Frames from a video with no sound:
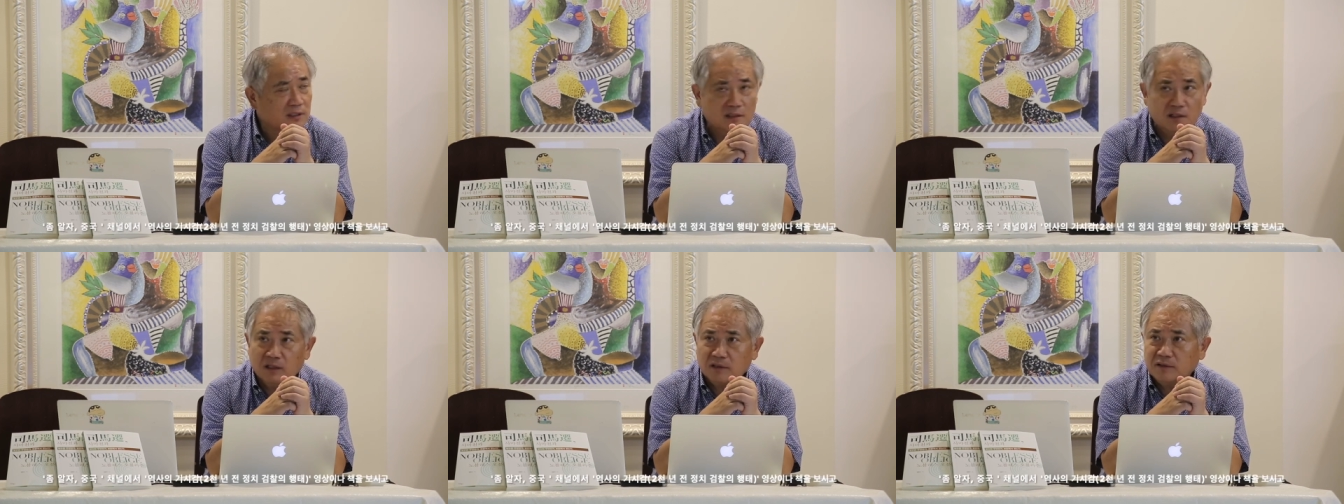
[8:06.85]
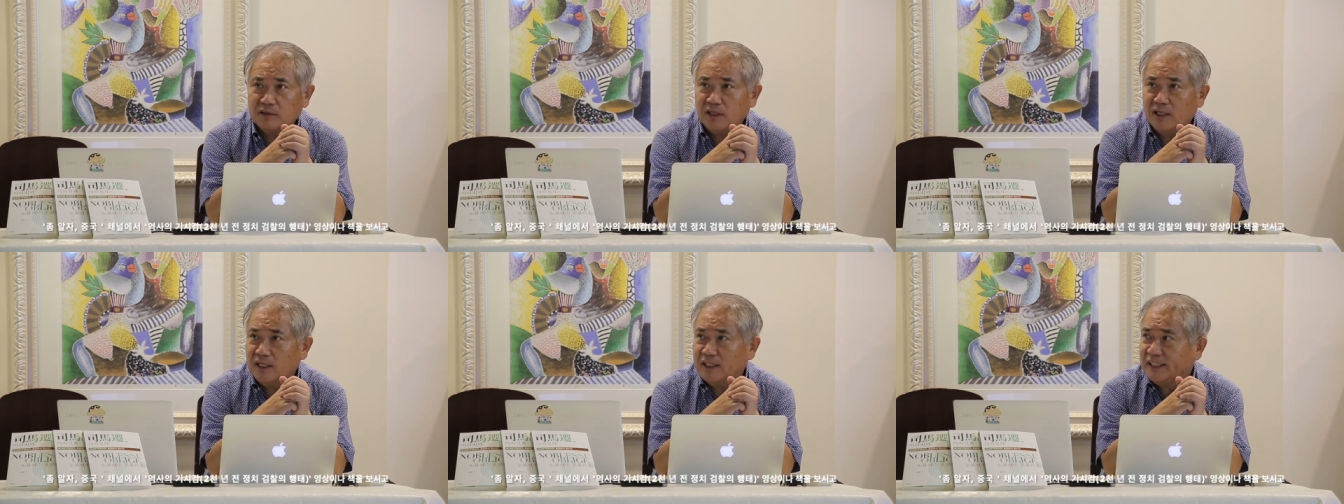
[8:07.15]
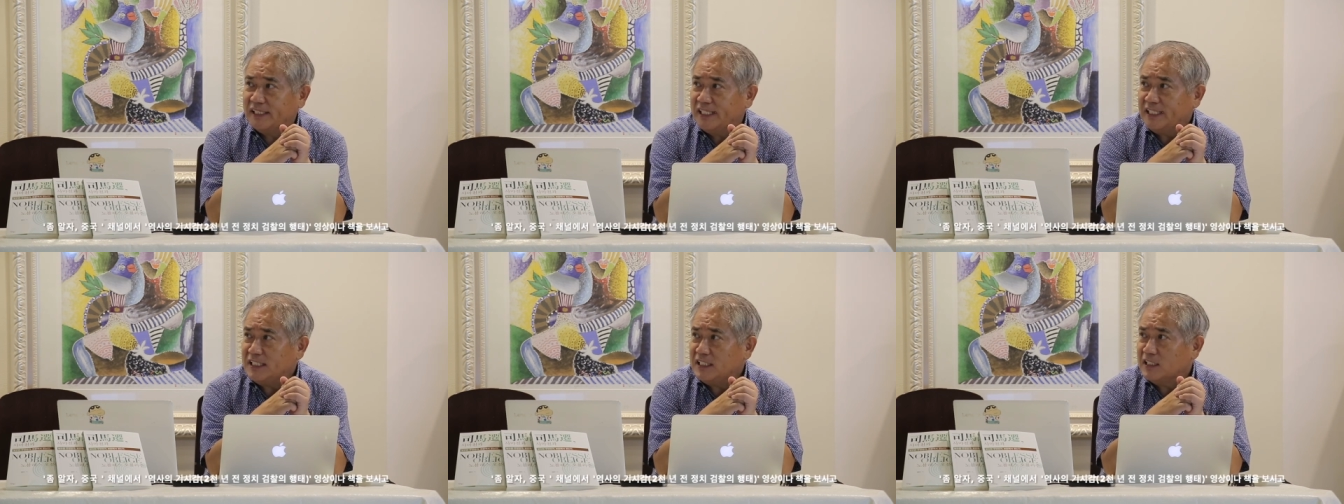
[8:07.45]
역사의
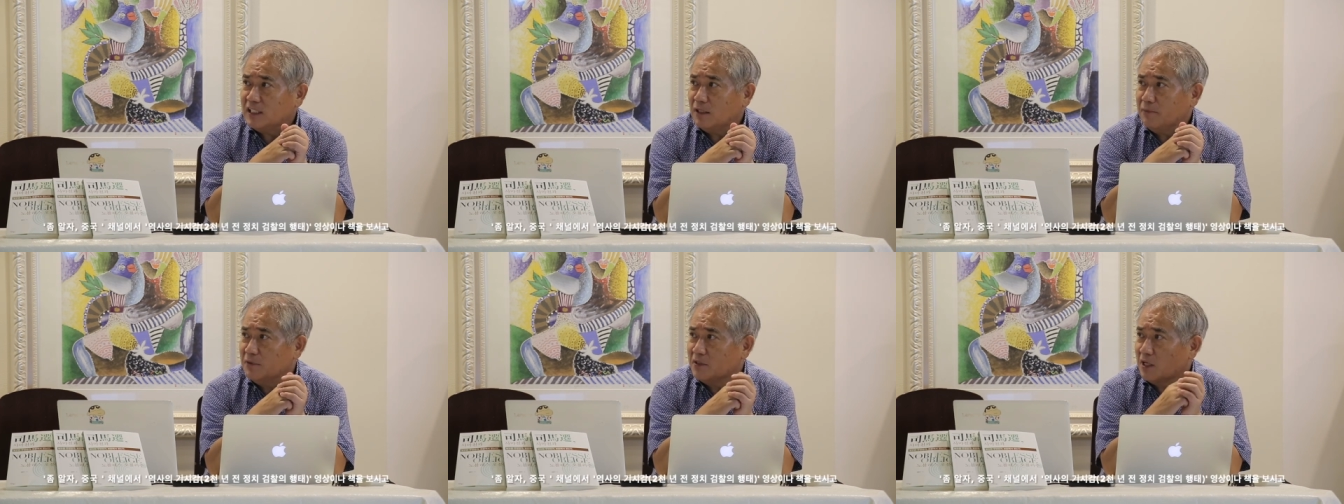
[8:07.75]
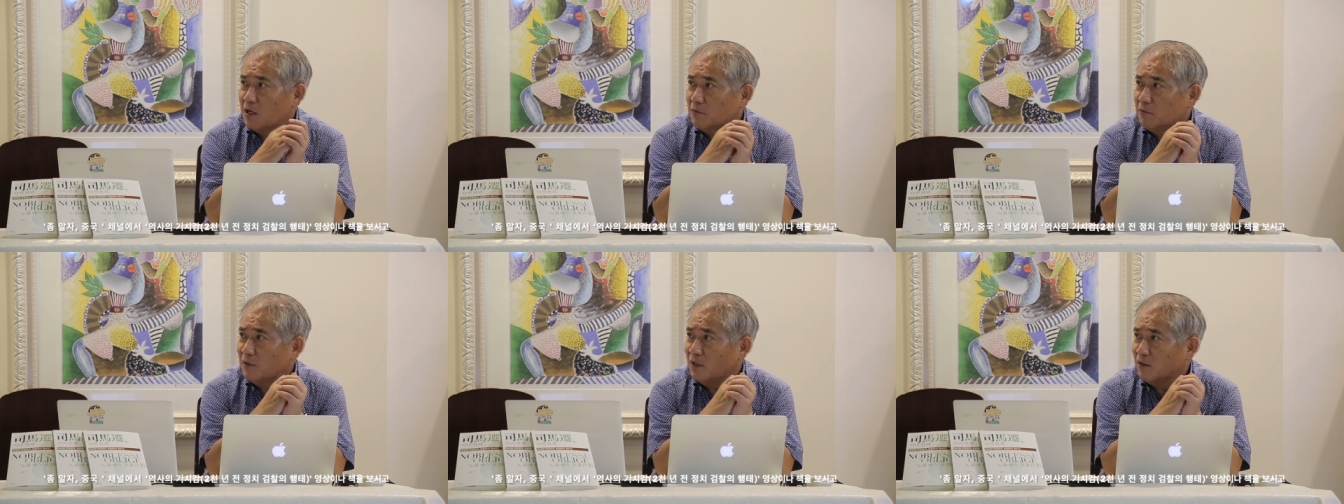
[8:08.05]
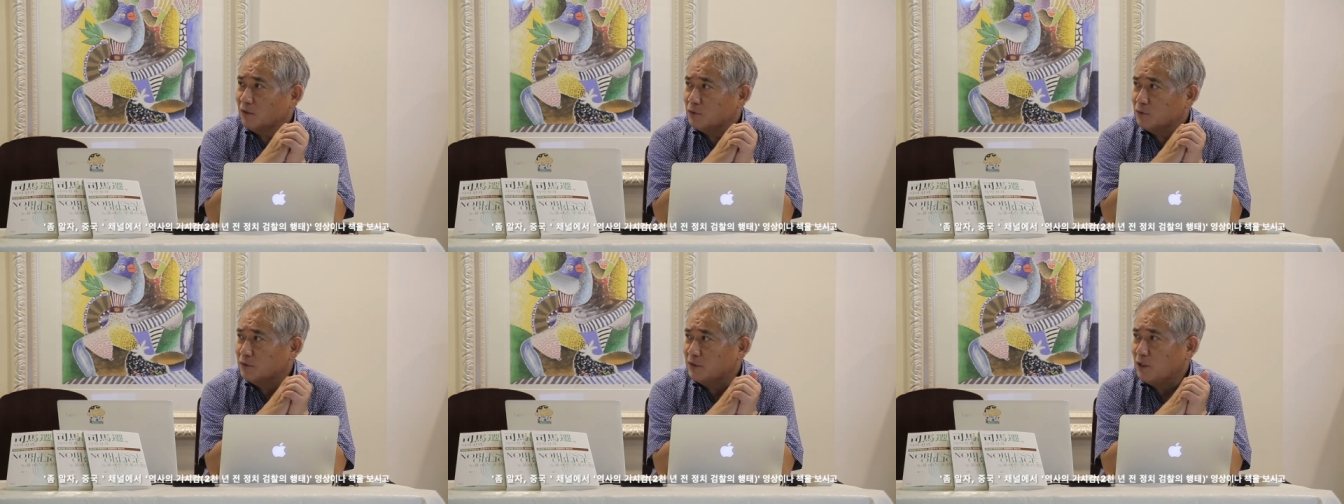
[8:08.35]
기시감이라고
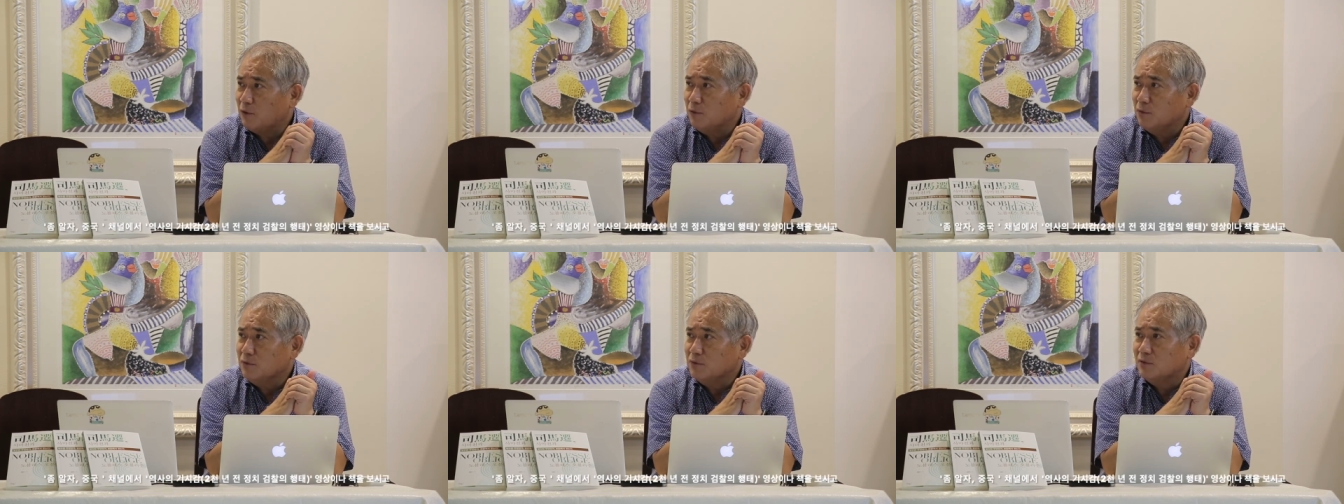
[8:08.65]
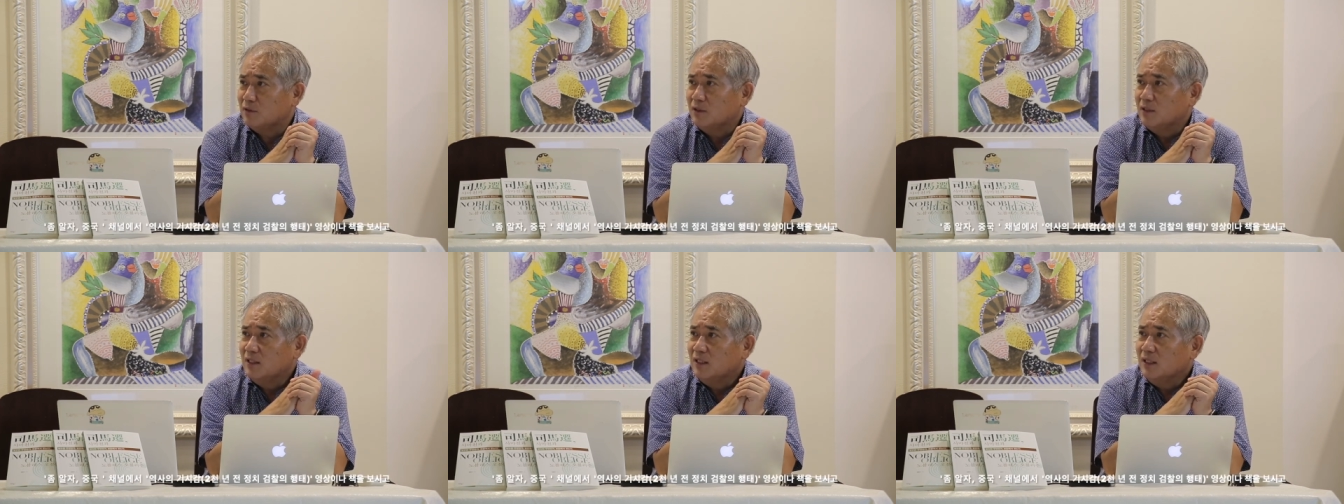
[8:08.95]
하는 또 새로운